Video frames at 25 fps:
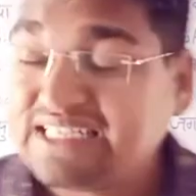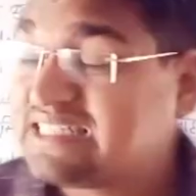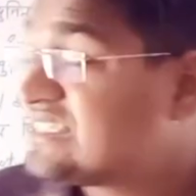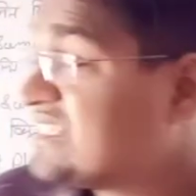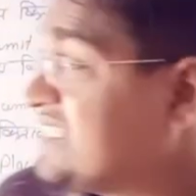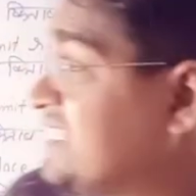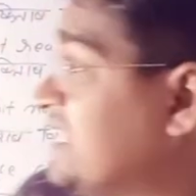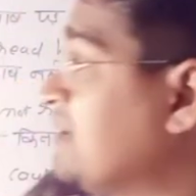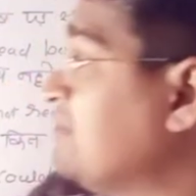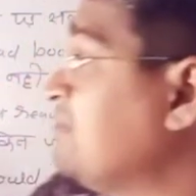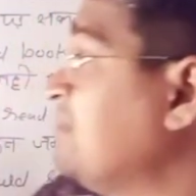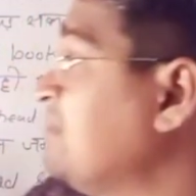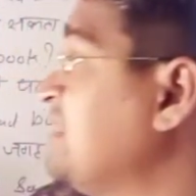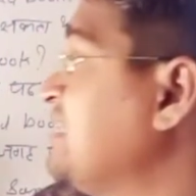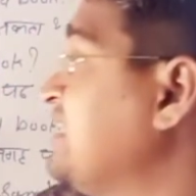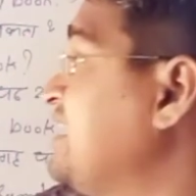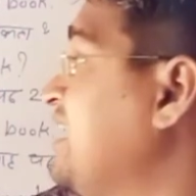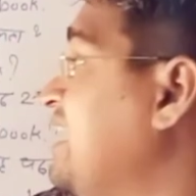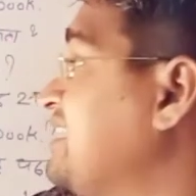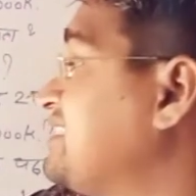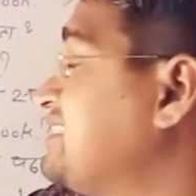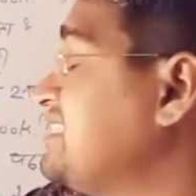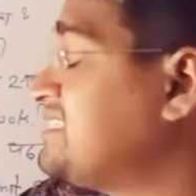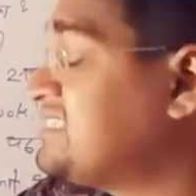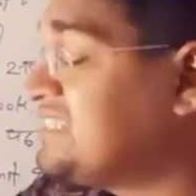हैं इसकी हम
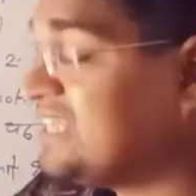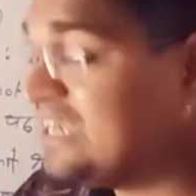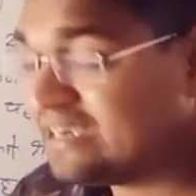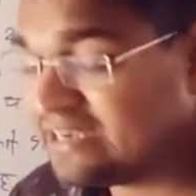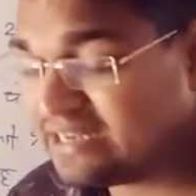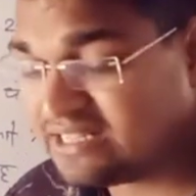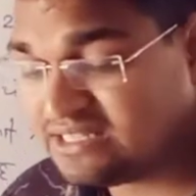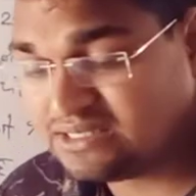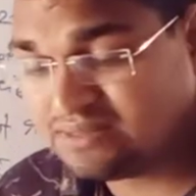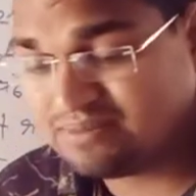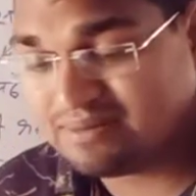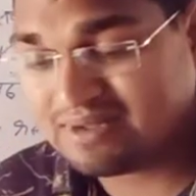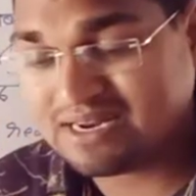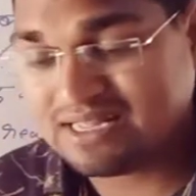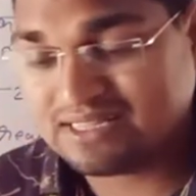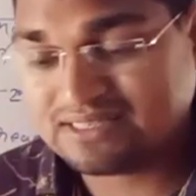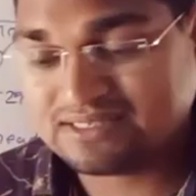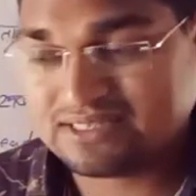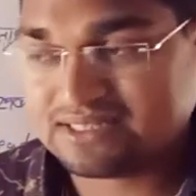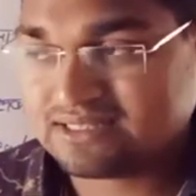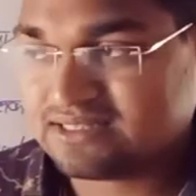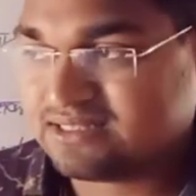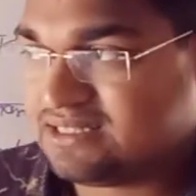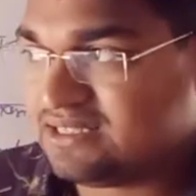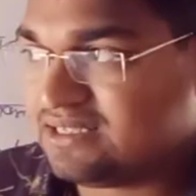ऐसे सेंटेंस बना
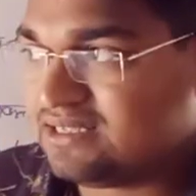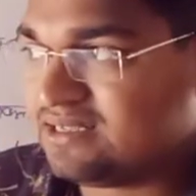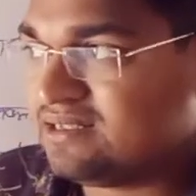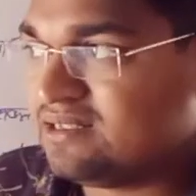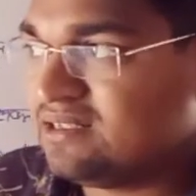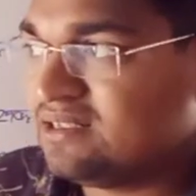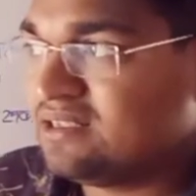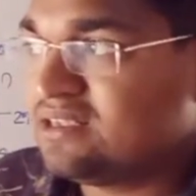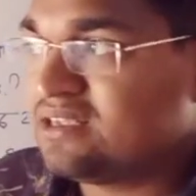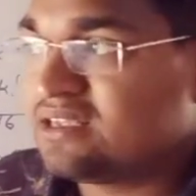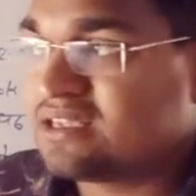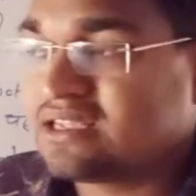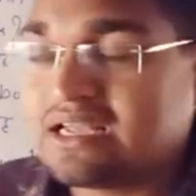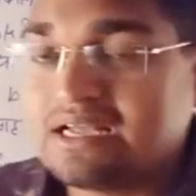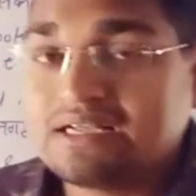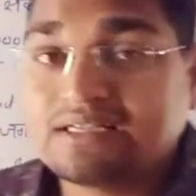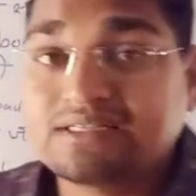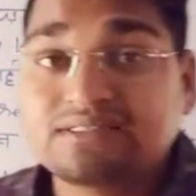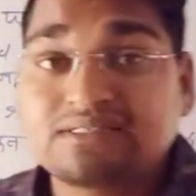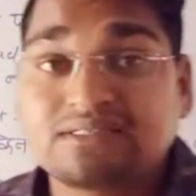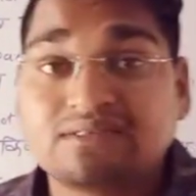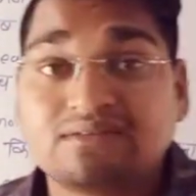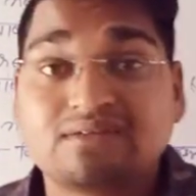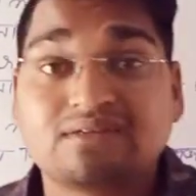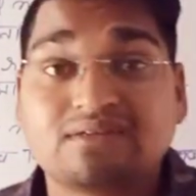सकते हैं क्या
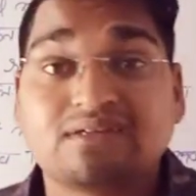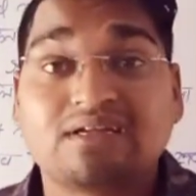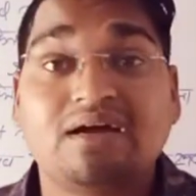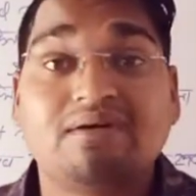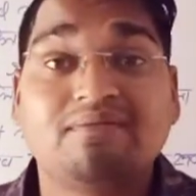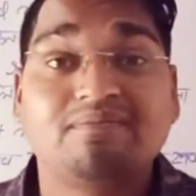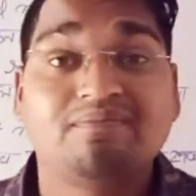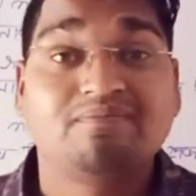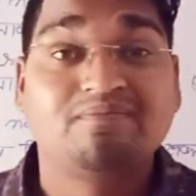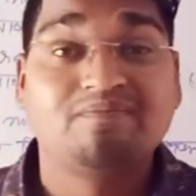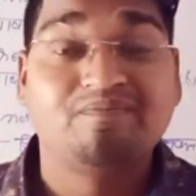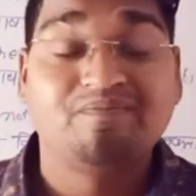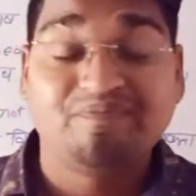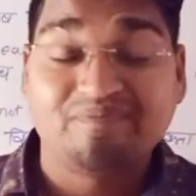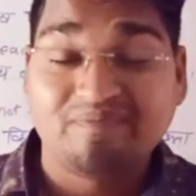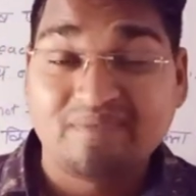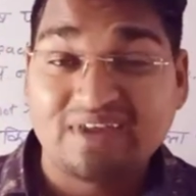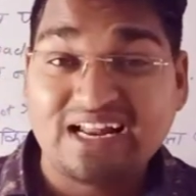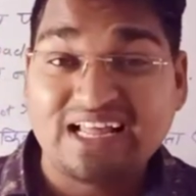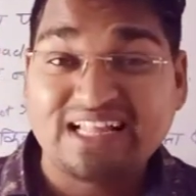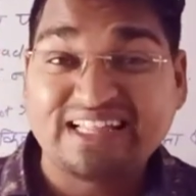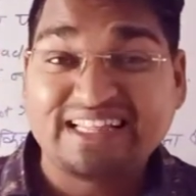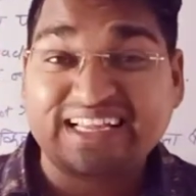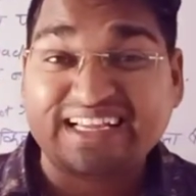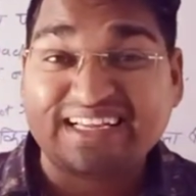क्या
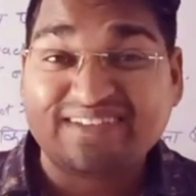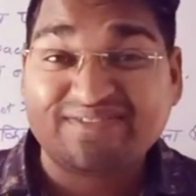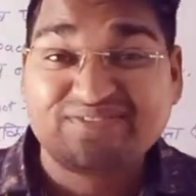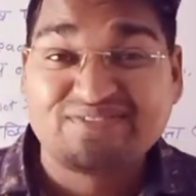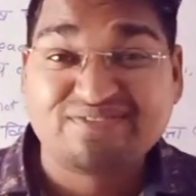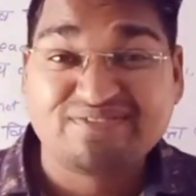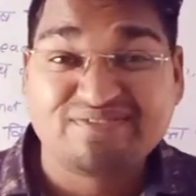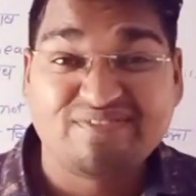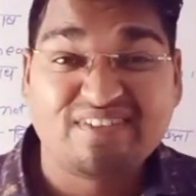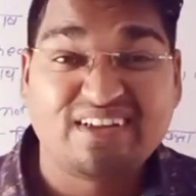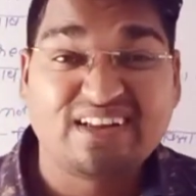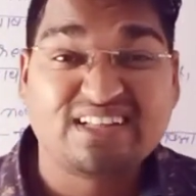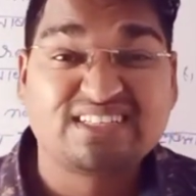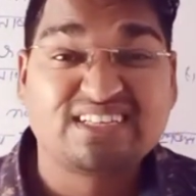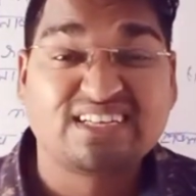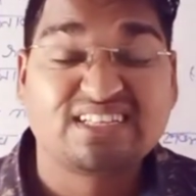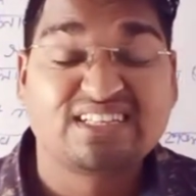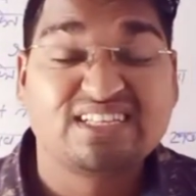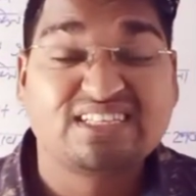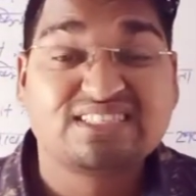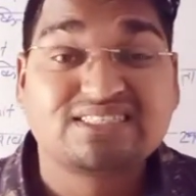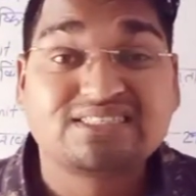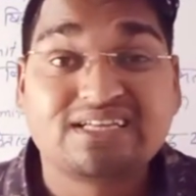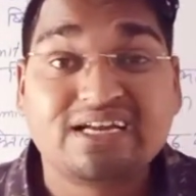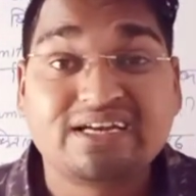बनाते बना
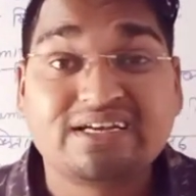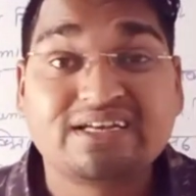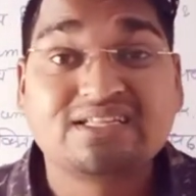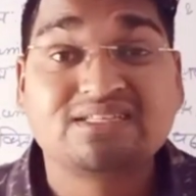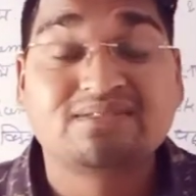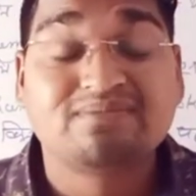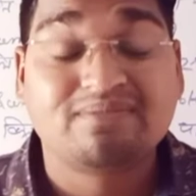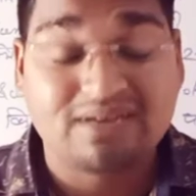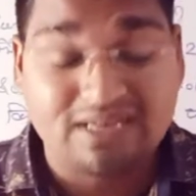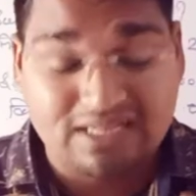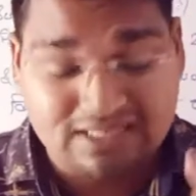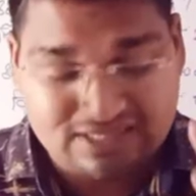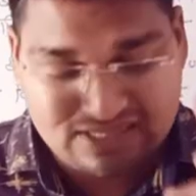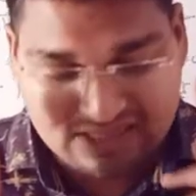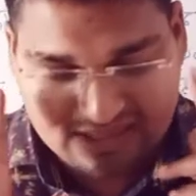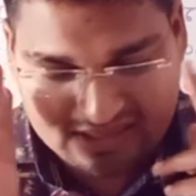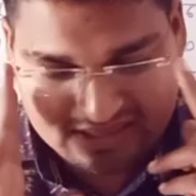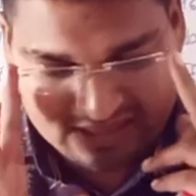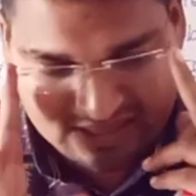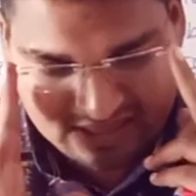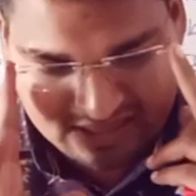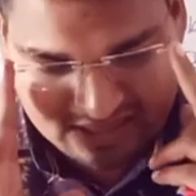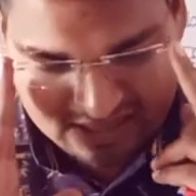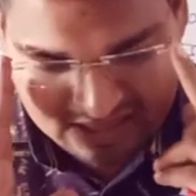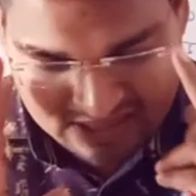सकते हैं सेंटेंस बना
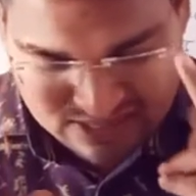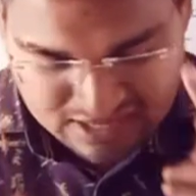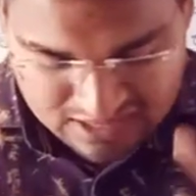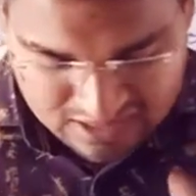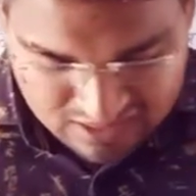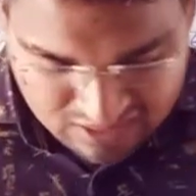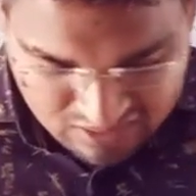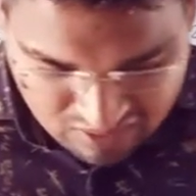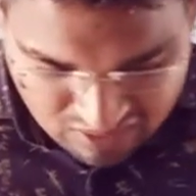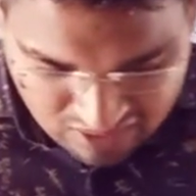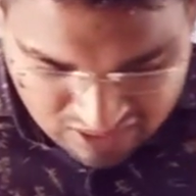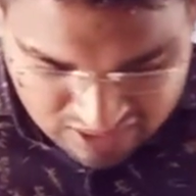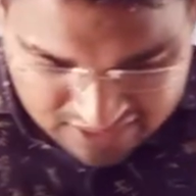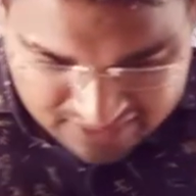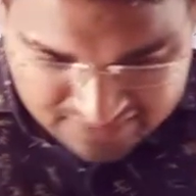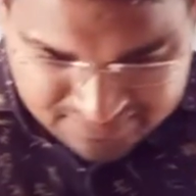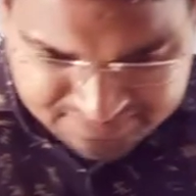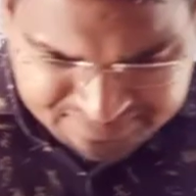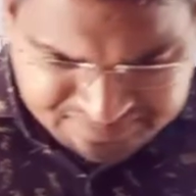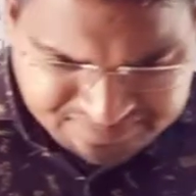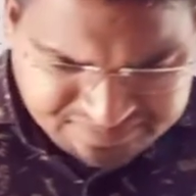सकते हैं और